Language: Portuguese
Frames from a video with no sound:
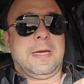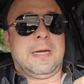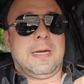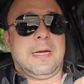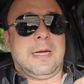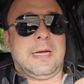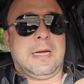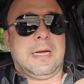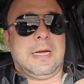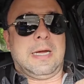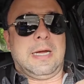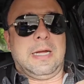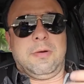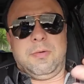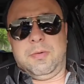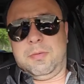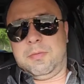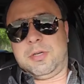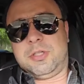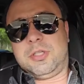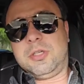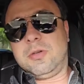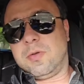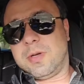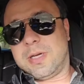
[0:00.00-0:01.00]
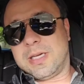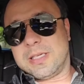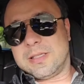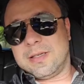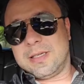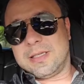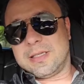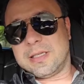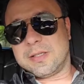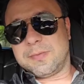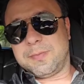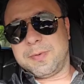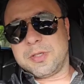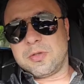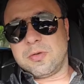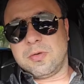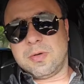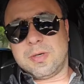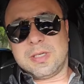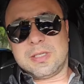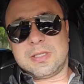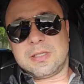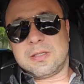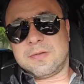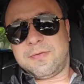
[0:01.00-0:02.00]
É, eu imagino que às vezes as
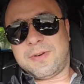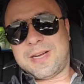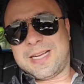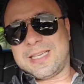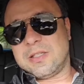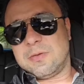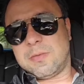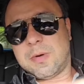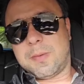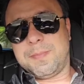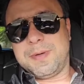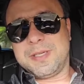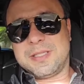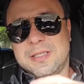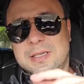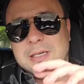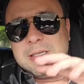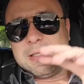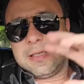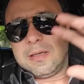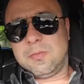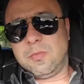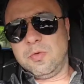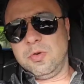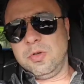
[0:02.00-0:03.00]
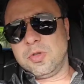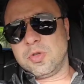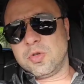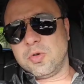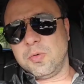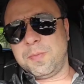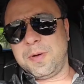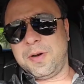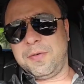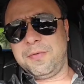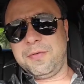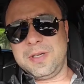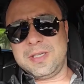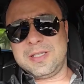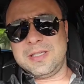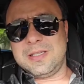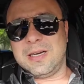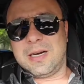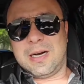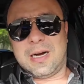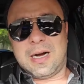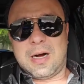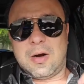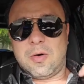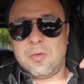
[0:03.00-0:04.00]
pessoas fazem uma pesquisa muito
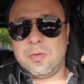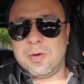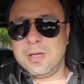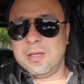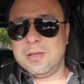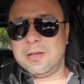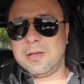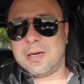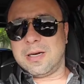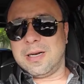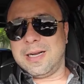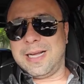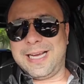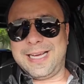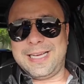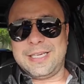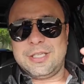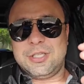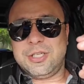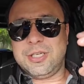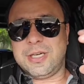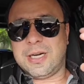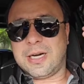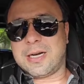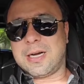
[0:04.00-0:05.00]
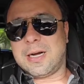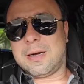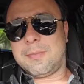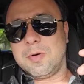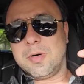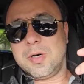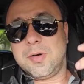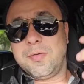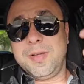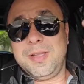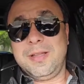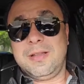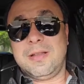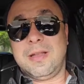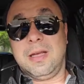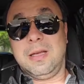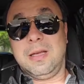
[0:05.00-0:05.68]
superficial na internet e acabam não